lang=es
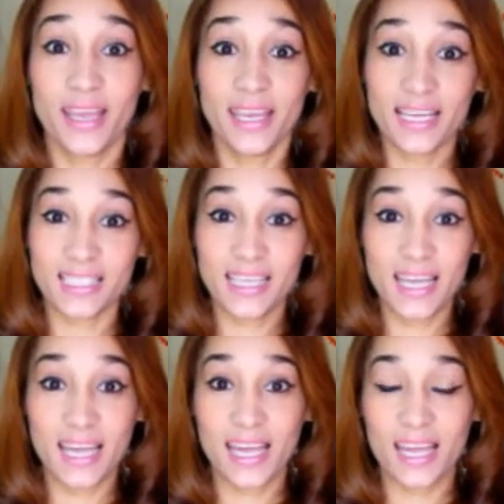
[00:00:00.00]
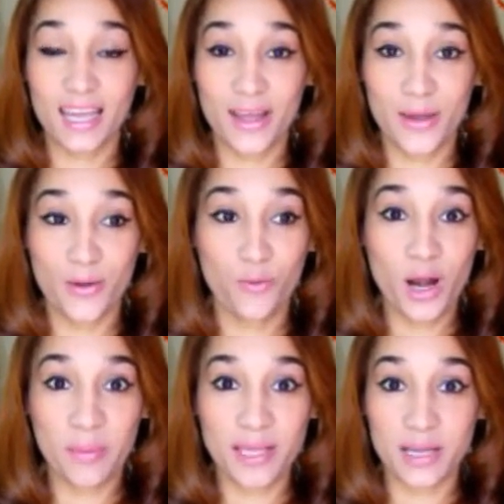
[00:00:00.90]
y así que
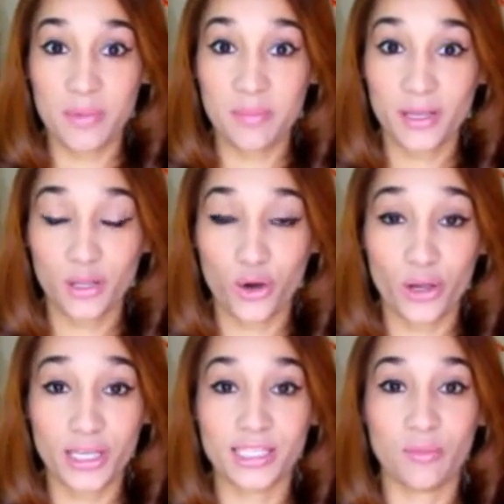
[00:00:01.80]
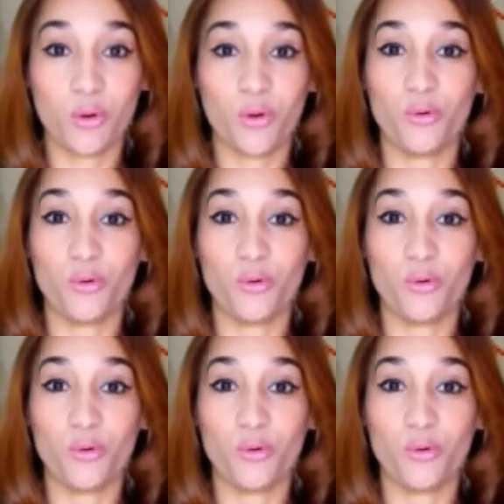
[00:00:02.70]
una amiguita me invitó hicimos